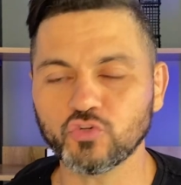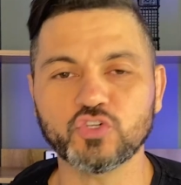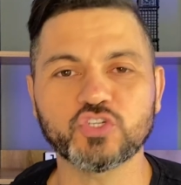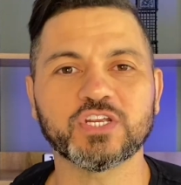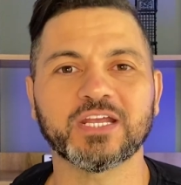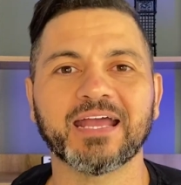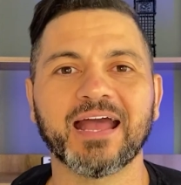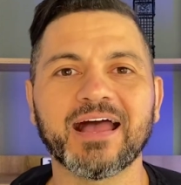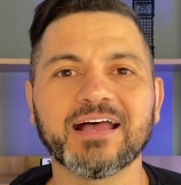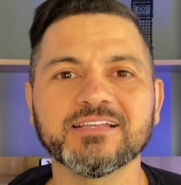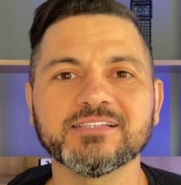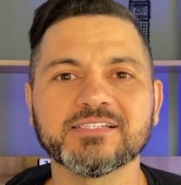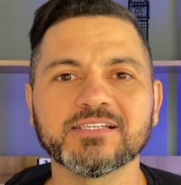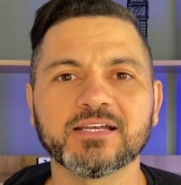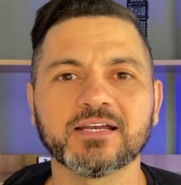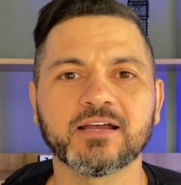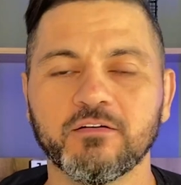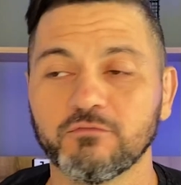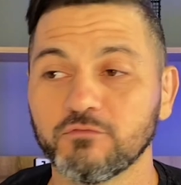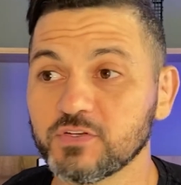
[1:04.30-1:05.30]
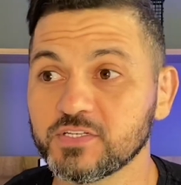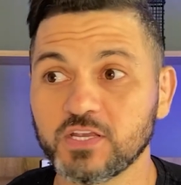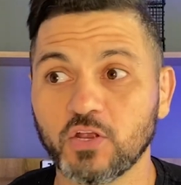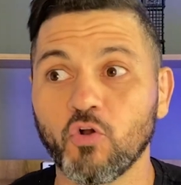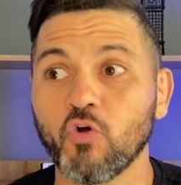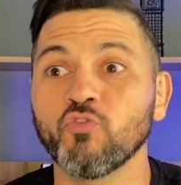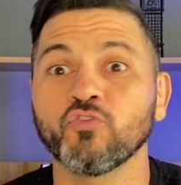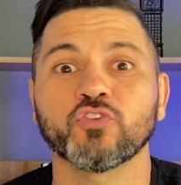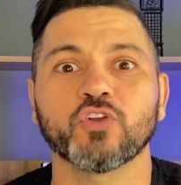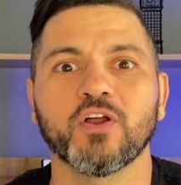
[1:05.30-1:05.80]
de casa você
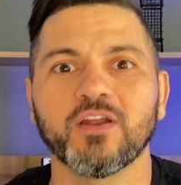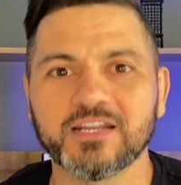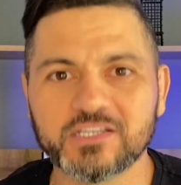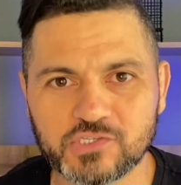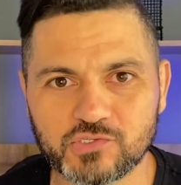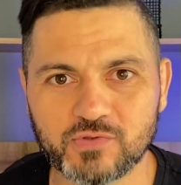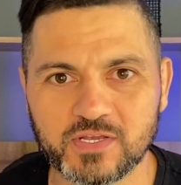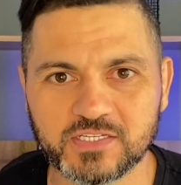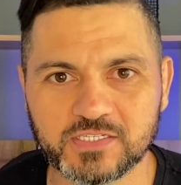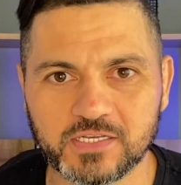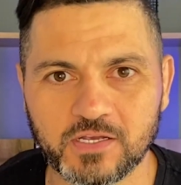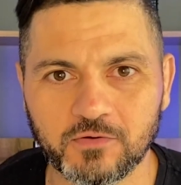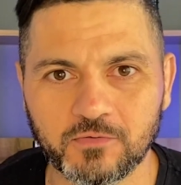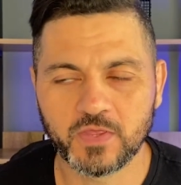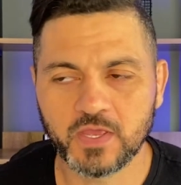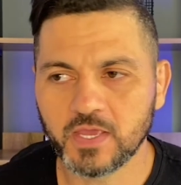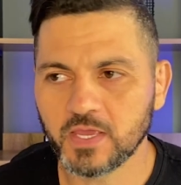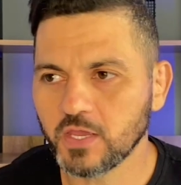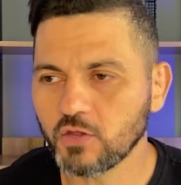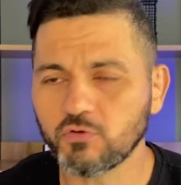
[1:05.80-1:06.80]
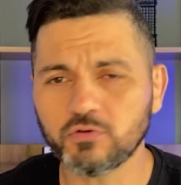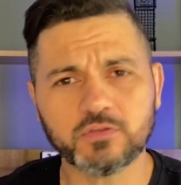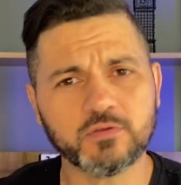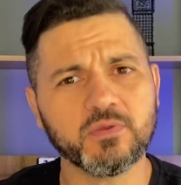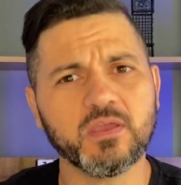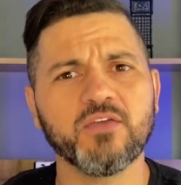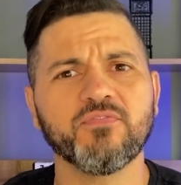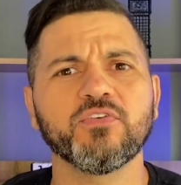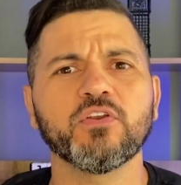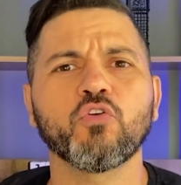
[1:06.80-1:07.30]
controla a situação. E quando eu
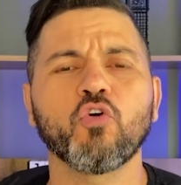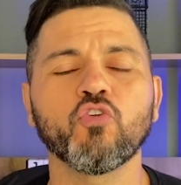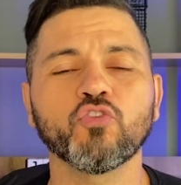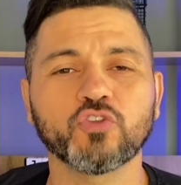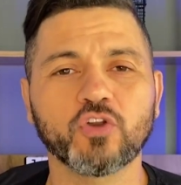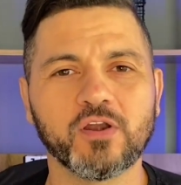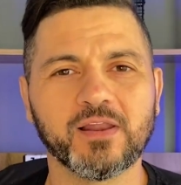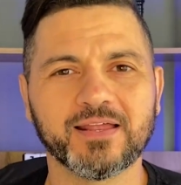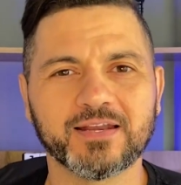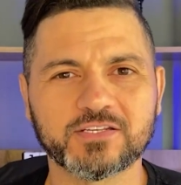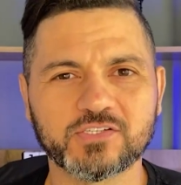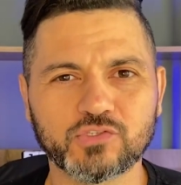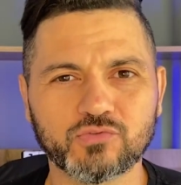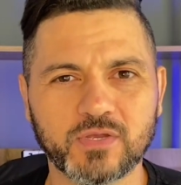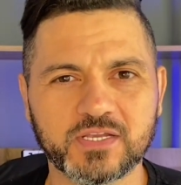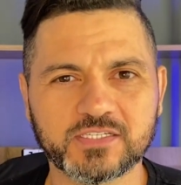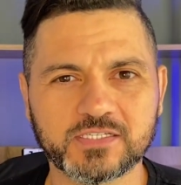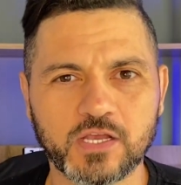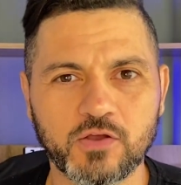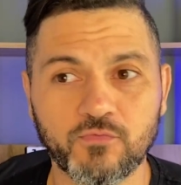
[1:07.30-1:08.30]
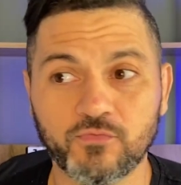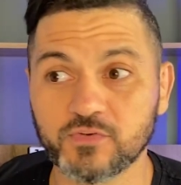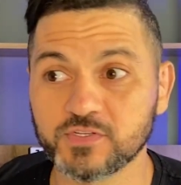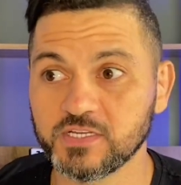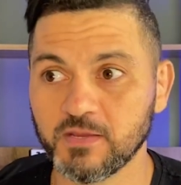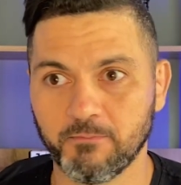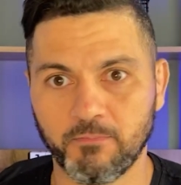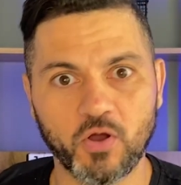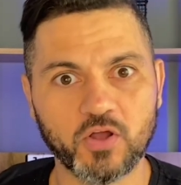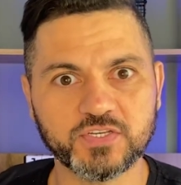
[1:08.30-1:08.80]
me refiro a controlar a situação,
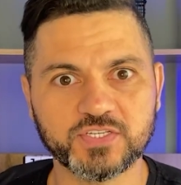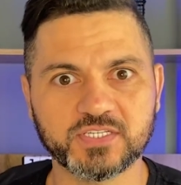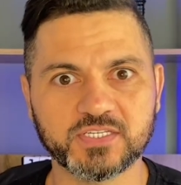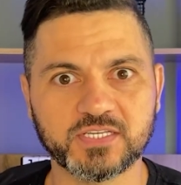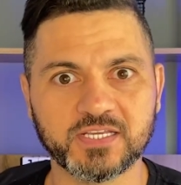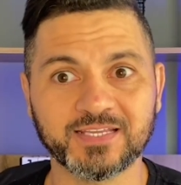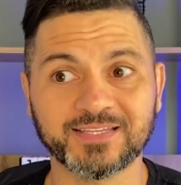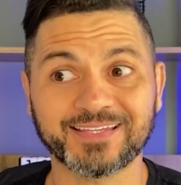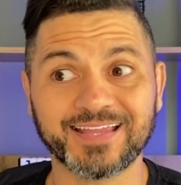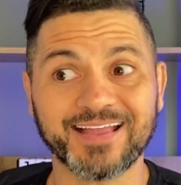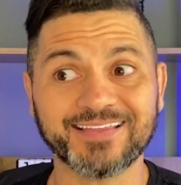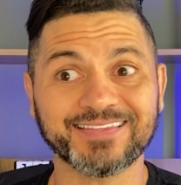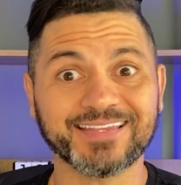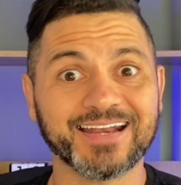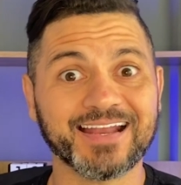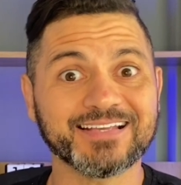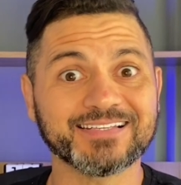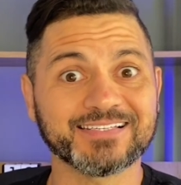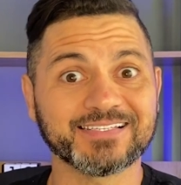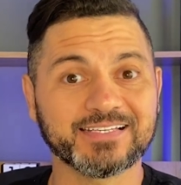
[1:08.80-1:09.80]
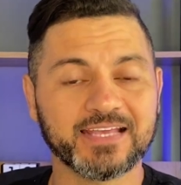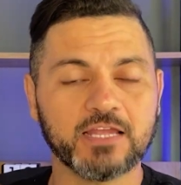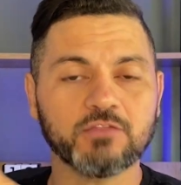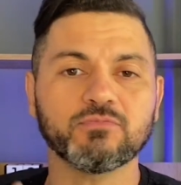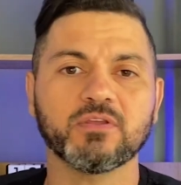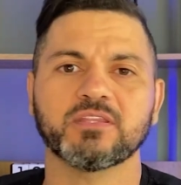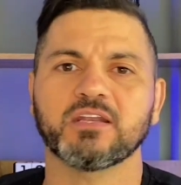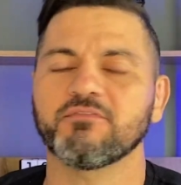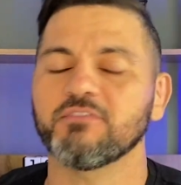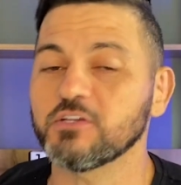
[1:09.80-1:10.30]
você pode sim estar tá
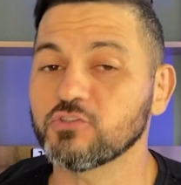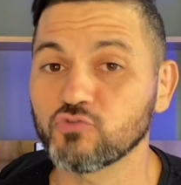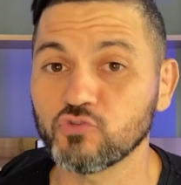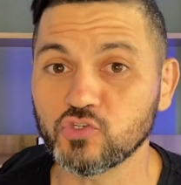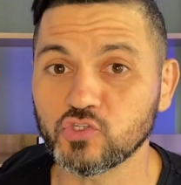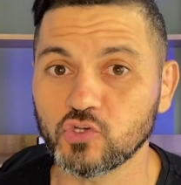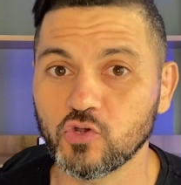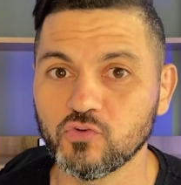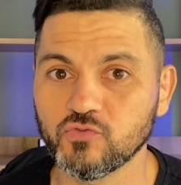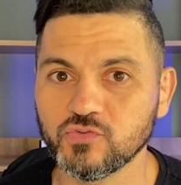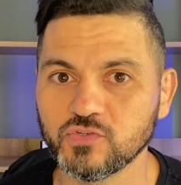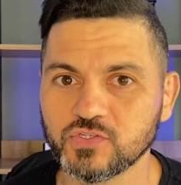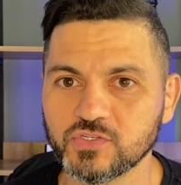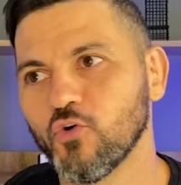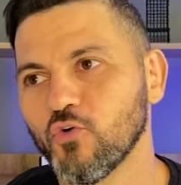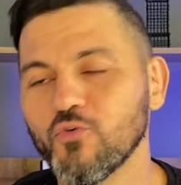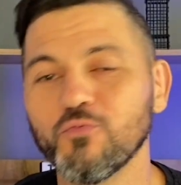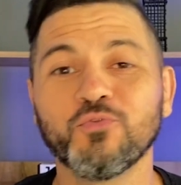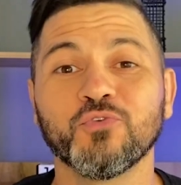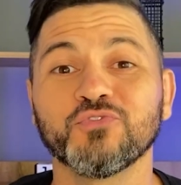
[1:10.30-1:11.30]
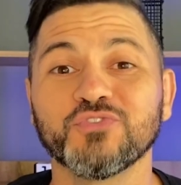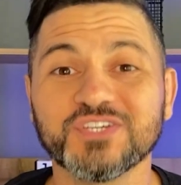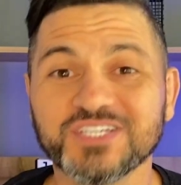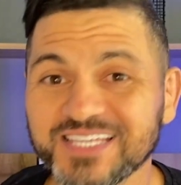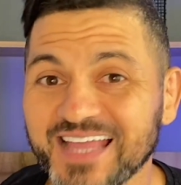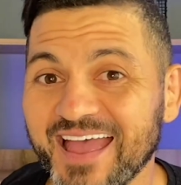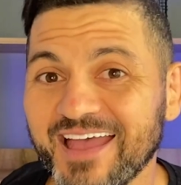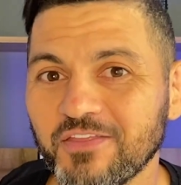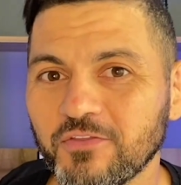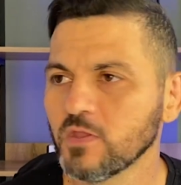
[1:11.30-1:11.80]
trazendo através dos sons o mundo
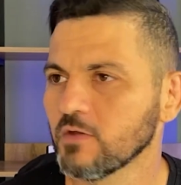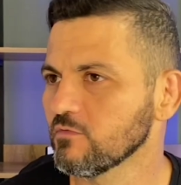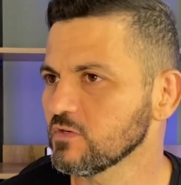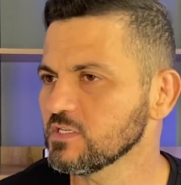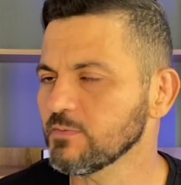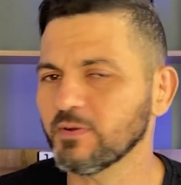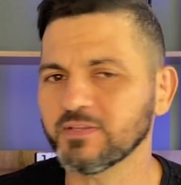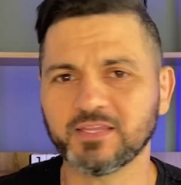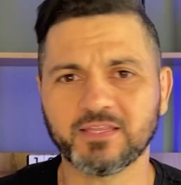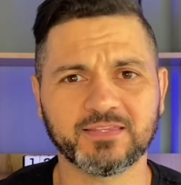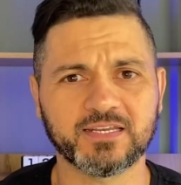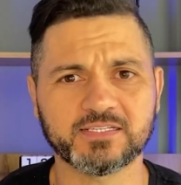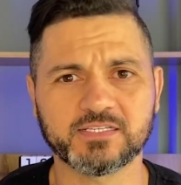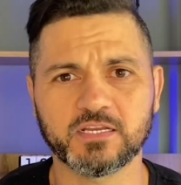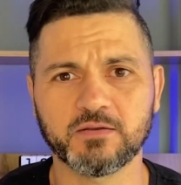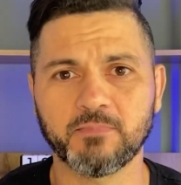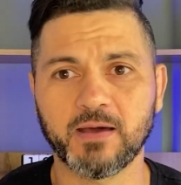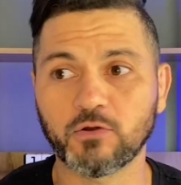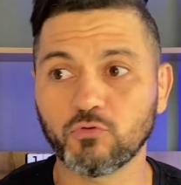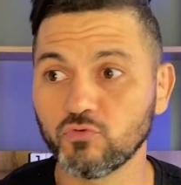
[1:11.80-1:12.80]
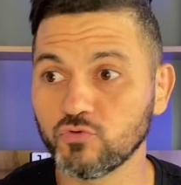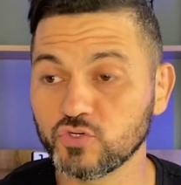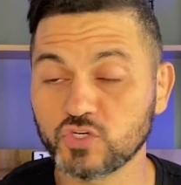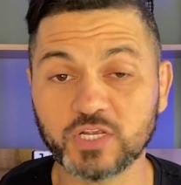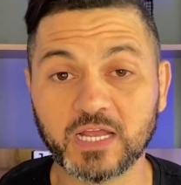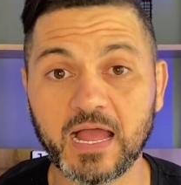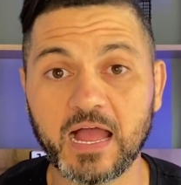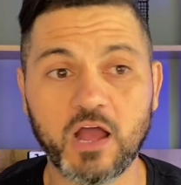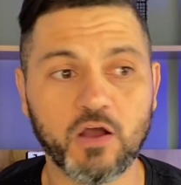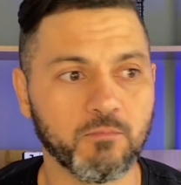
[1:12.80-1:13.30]
externo. Você pode estar tá trazendo barulho de
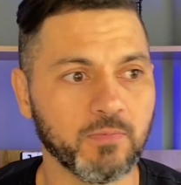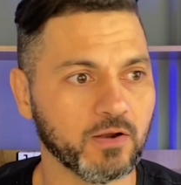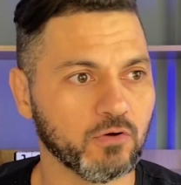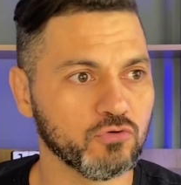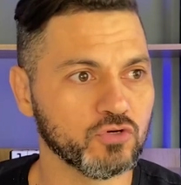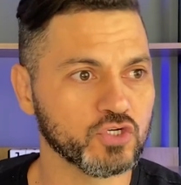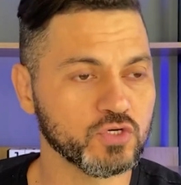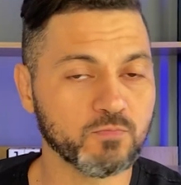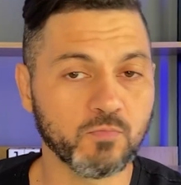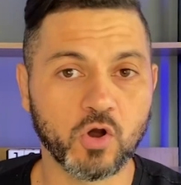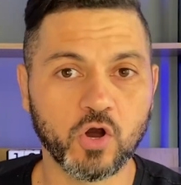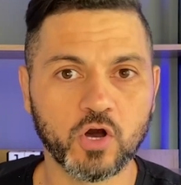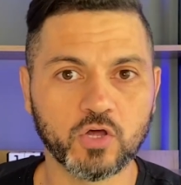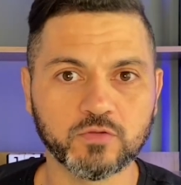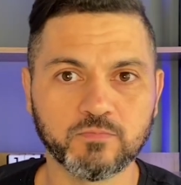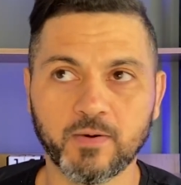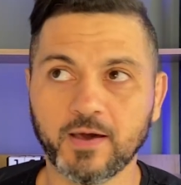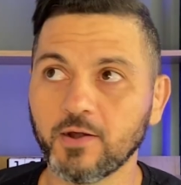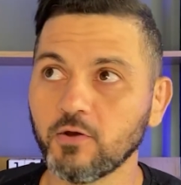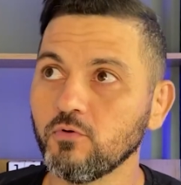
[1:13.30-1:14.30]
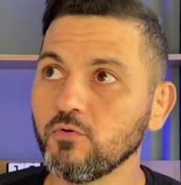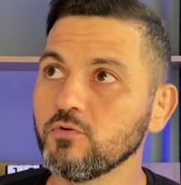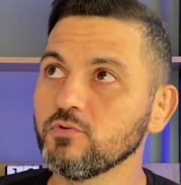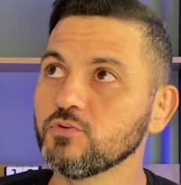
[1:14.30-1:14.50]
carro, barulho de moto, barulho